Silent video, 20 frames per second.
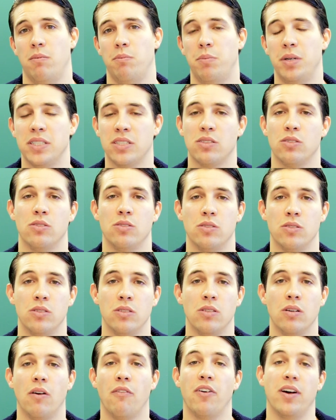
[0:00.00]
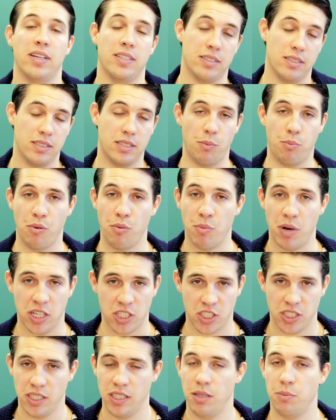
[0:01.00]
Parce que, enfin, ça peut
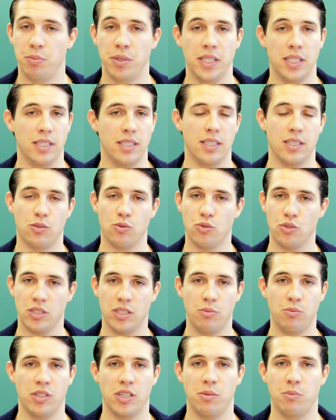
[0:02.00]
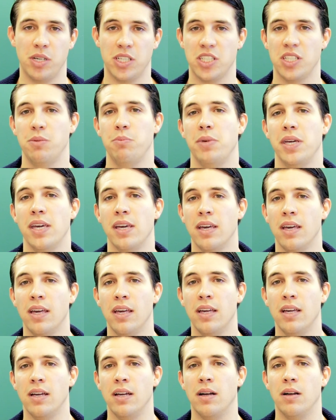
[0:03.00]
marcher, et puis il y a toujours des moyens de marcher, mais
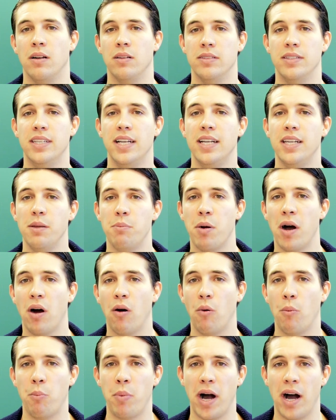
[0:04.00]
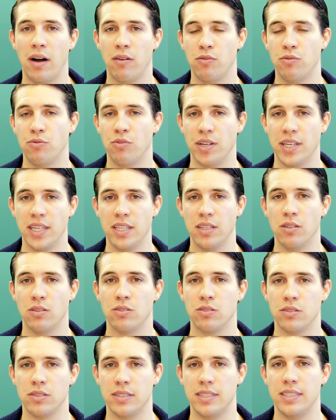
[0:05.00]
dès le départ, on part, vous voyez,
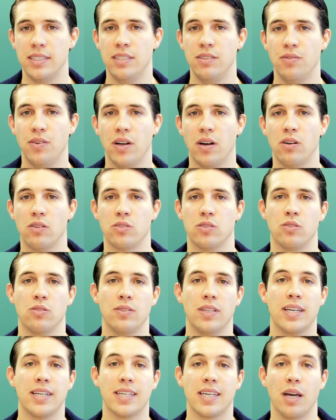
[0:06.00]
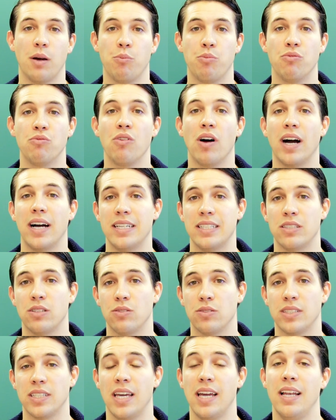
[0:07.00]
dans des différences. Il y en a un qui a un pouvoir
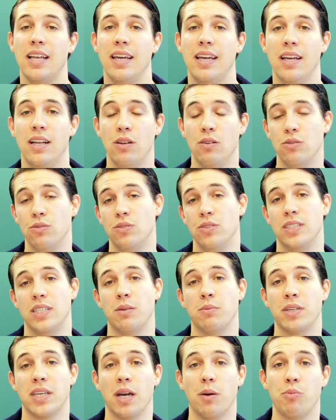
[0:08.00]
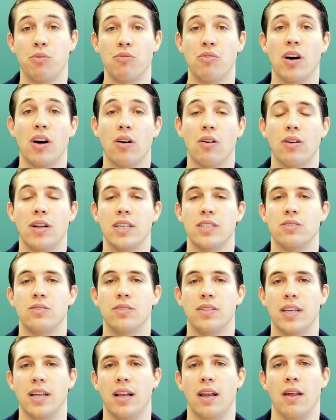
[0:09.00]
essentiel et le deuxième qui a un pouvoir
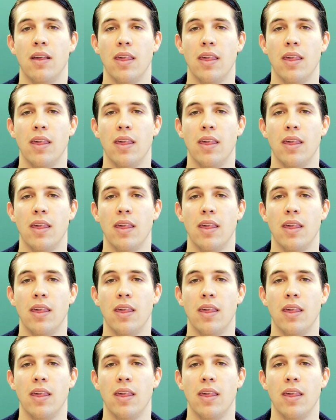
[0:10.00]
relationnel.